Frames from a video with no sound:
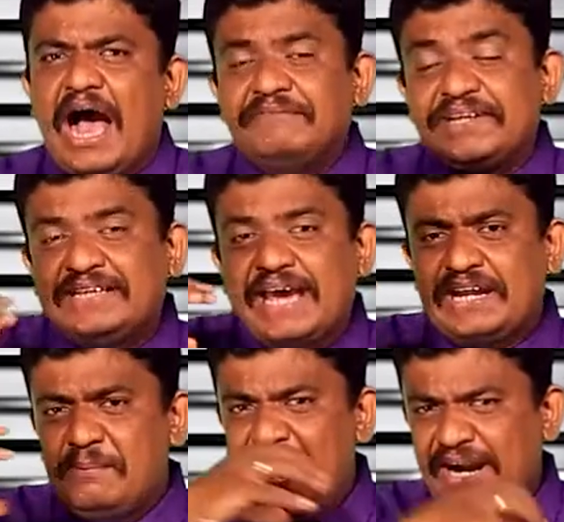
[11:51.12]
அவை
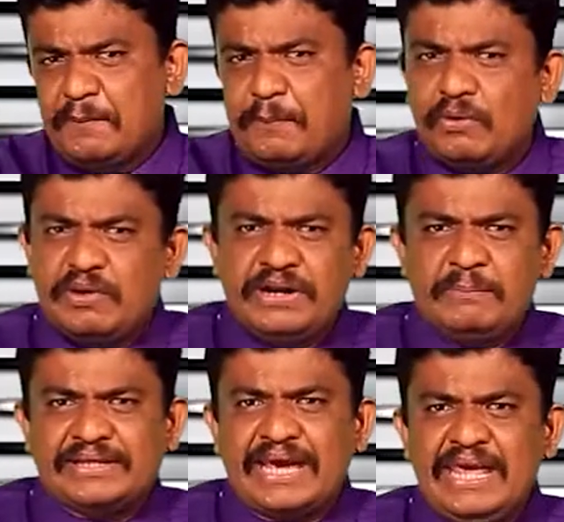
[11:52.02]
தரமான பொருள்
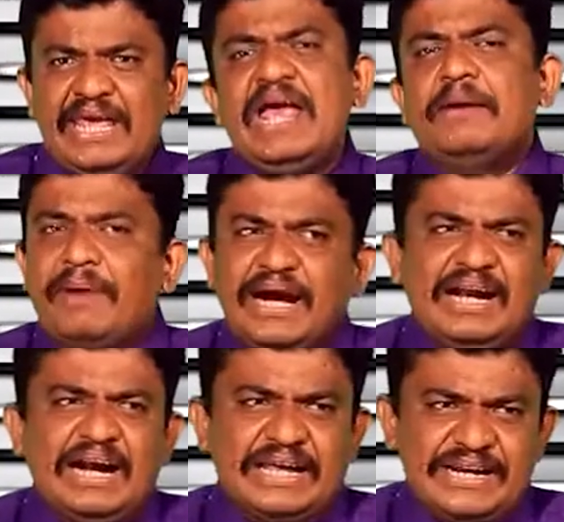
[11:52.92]
என்பதை
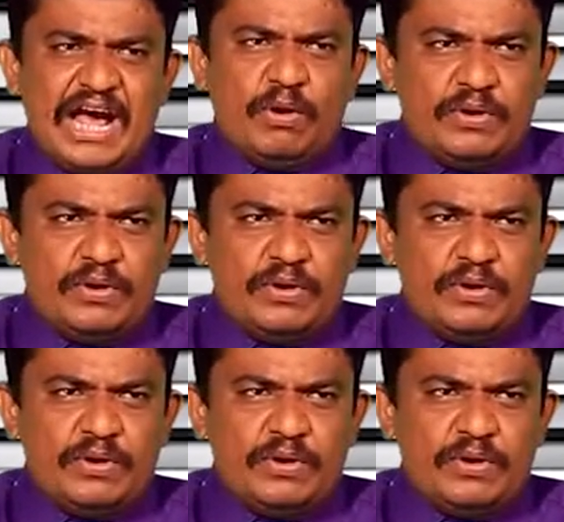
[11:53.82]
மக்கள் என்ன